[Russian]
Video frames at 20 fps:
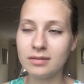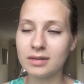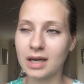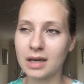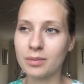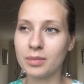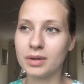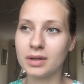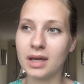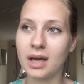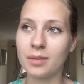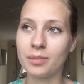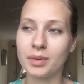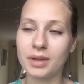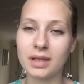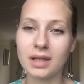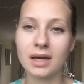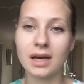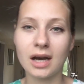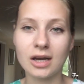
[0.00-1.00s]
Как бы я
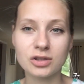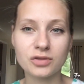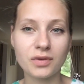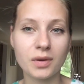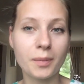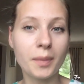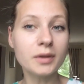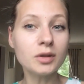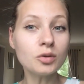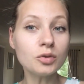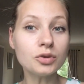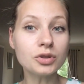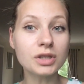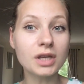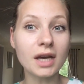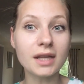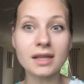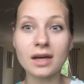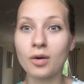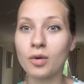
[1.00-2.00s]
предлагаю своей
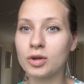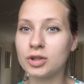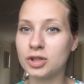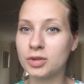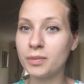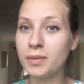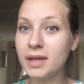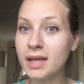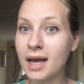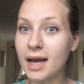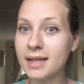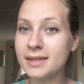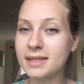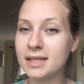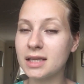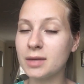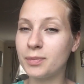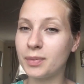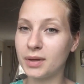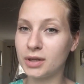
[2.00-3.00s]
подружке, она хочет менять,
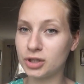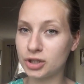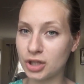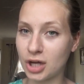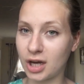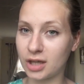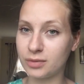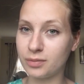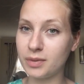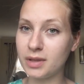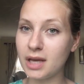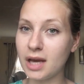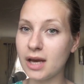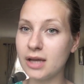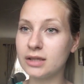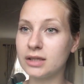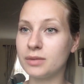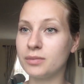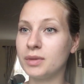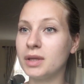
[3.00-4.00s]
они приезжают,
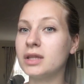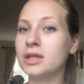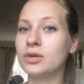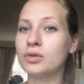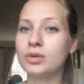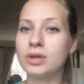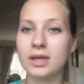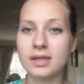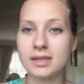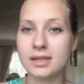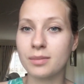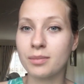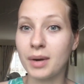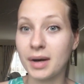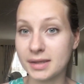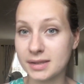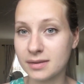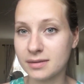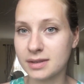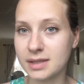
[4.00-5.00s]
меняют, и мне дают 300
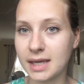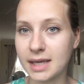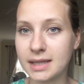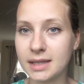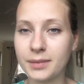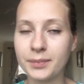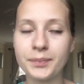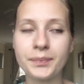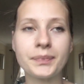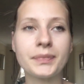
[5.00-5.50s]
баксов за это.